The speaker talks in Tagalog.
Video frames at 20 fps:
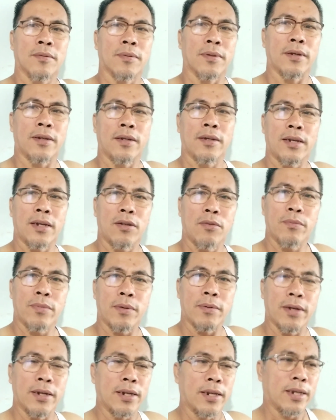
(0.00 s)
Eh, ganun
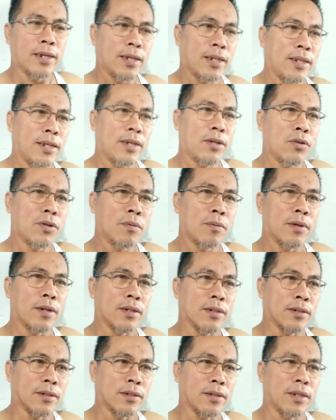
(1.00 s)
pa man, eh, hindi ko
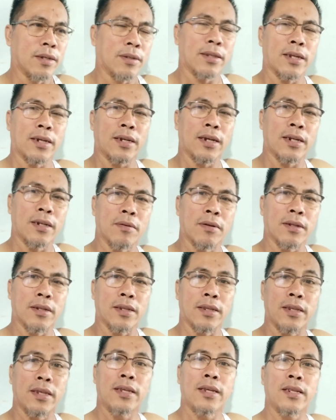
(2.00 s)
naman, hindi kita ka naman,
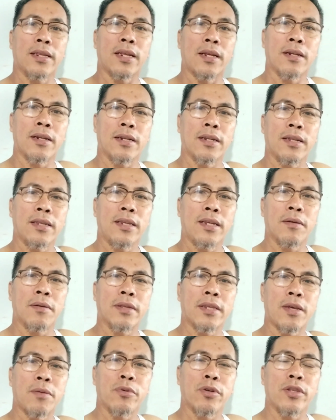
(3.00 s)
hindi, tan, hindi
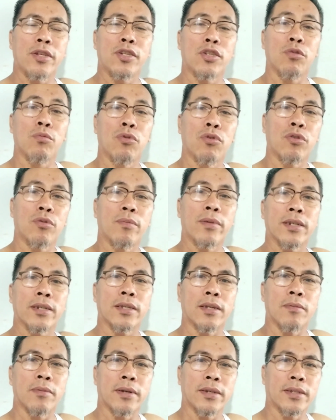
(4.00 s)
naman tayo pwede sumuko
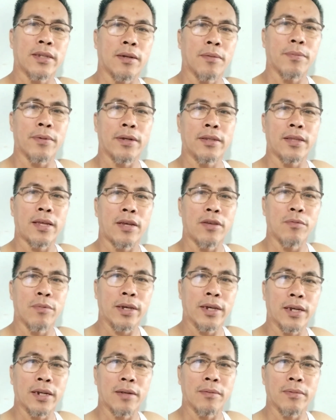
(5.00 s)
basta-basta pag tayo
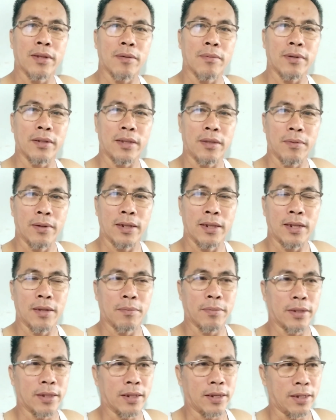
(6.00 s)
may karamdaman, di ba?
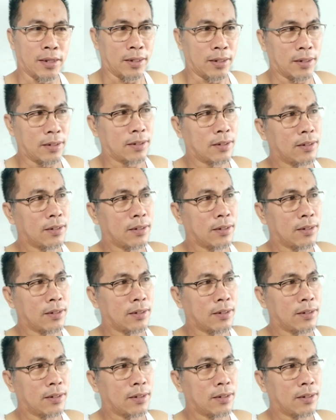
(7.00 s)
Dapat eh,